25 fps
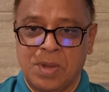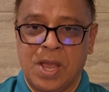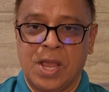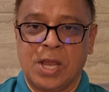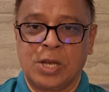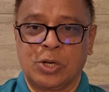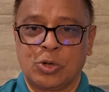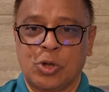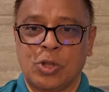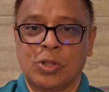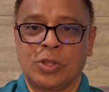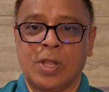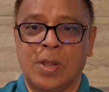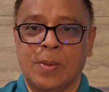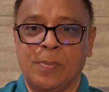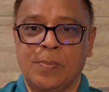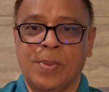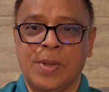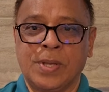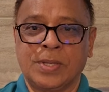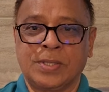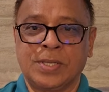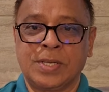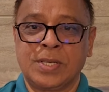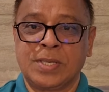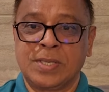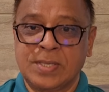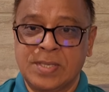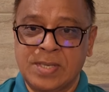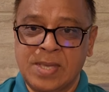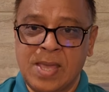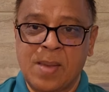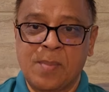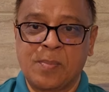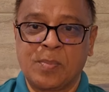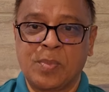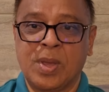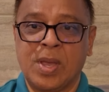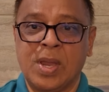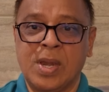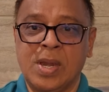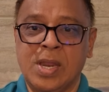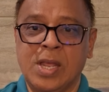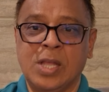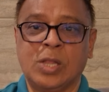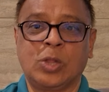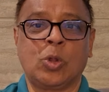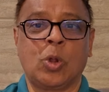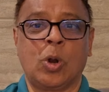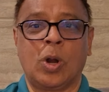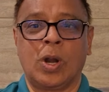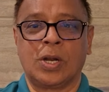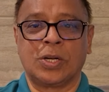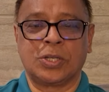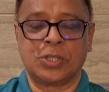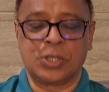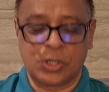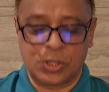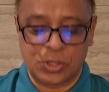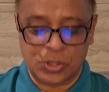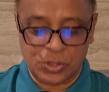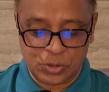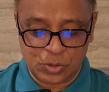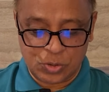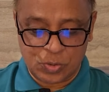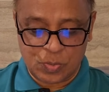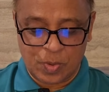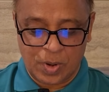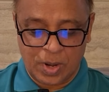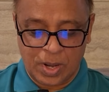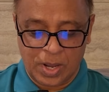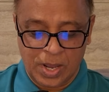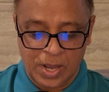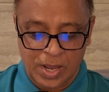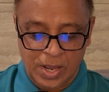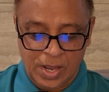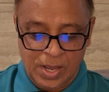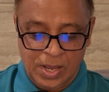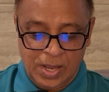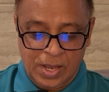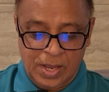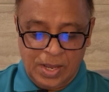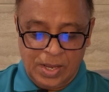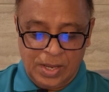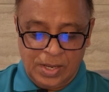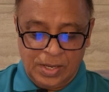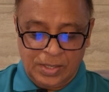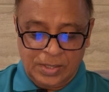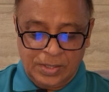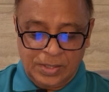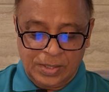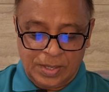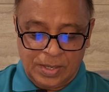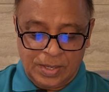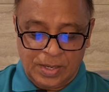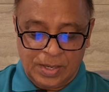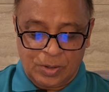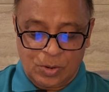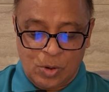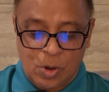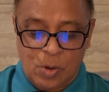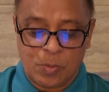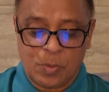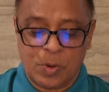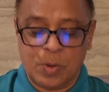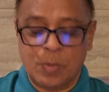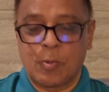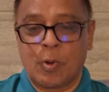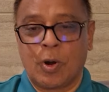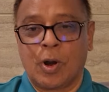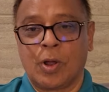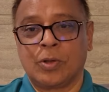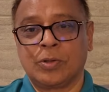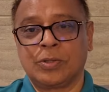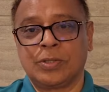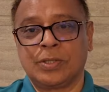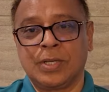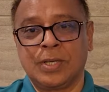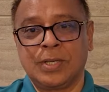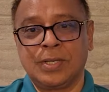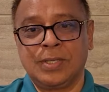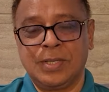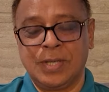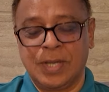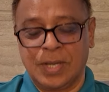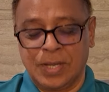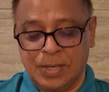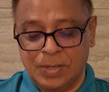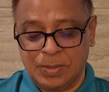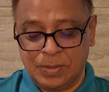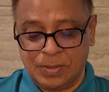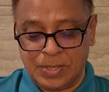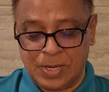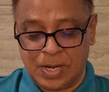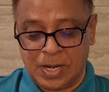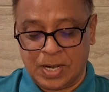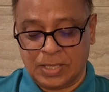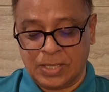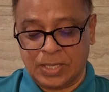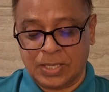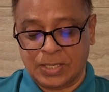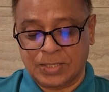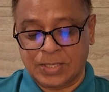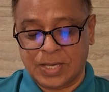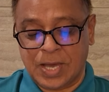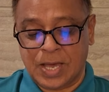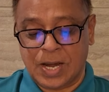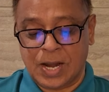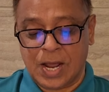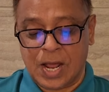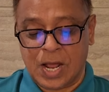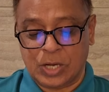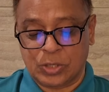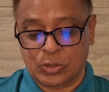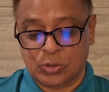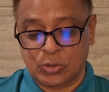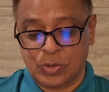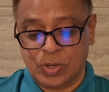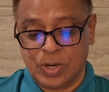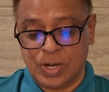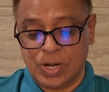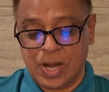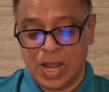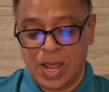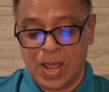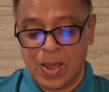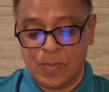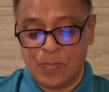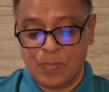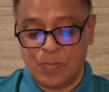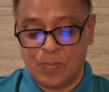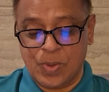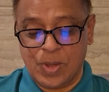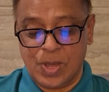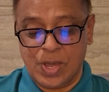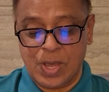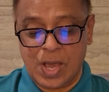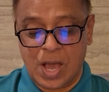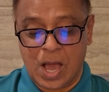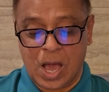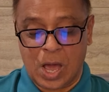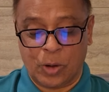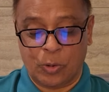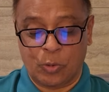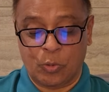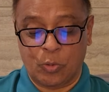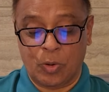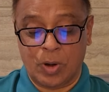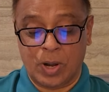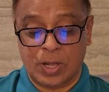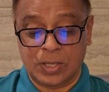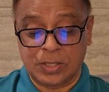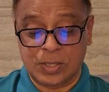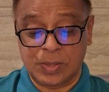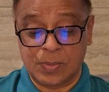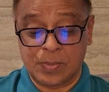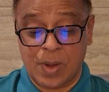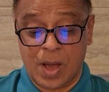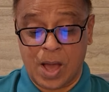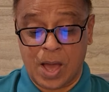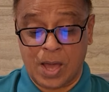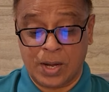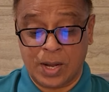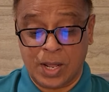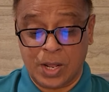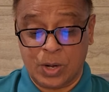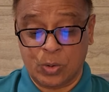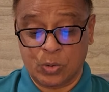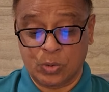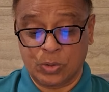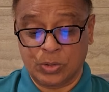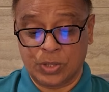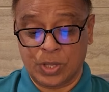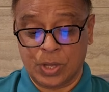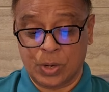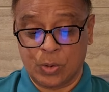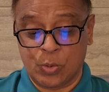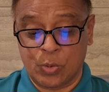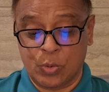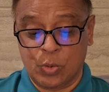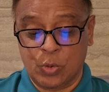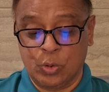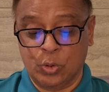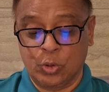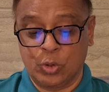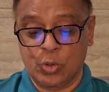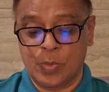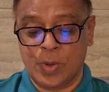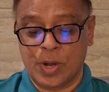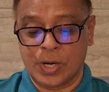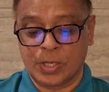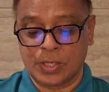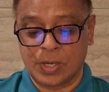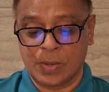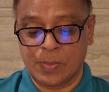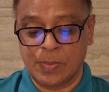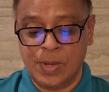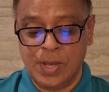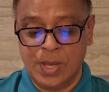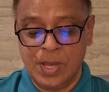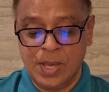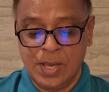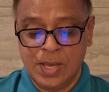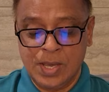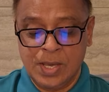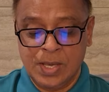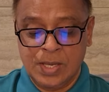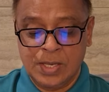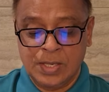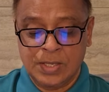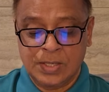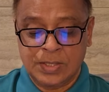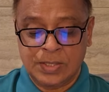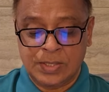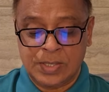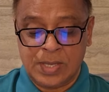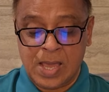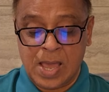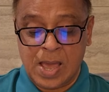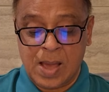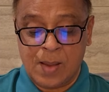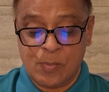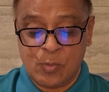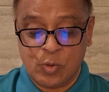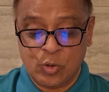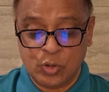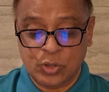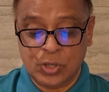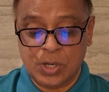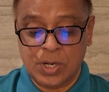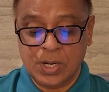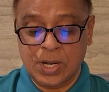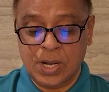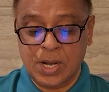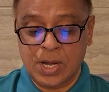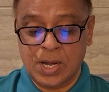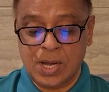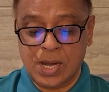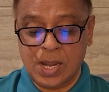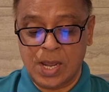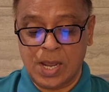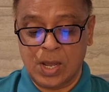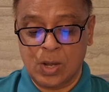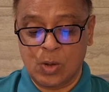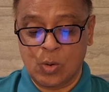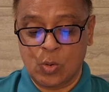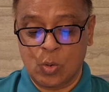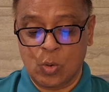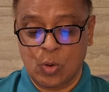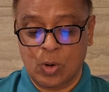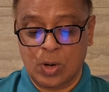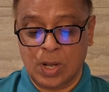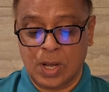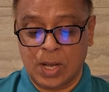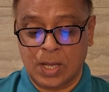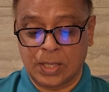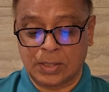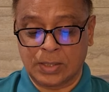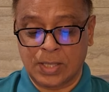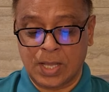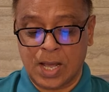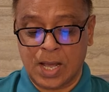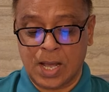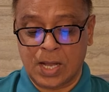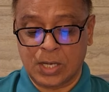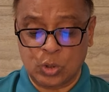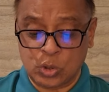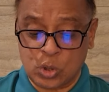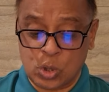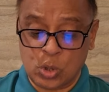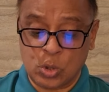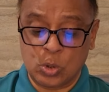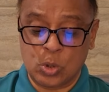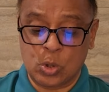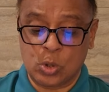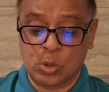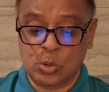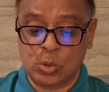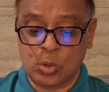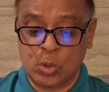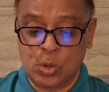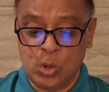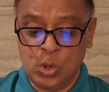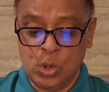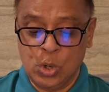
এই সন্ধান পেয়েছে সিএমকে নিয়ে তল্লাশির সময় খবরে বলা হচ্ছে যে ঝিনাইদা চার আসনের এমপি আনোয়ারুল আজিম আনার হত্যার অন্যতম আসামি সিয়াম হোসেনকে নিয়ে কলকাতা সংলগ্ন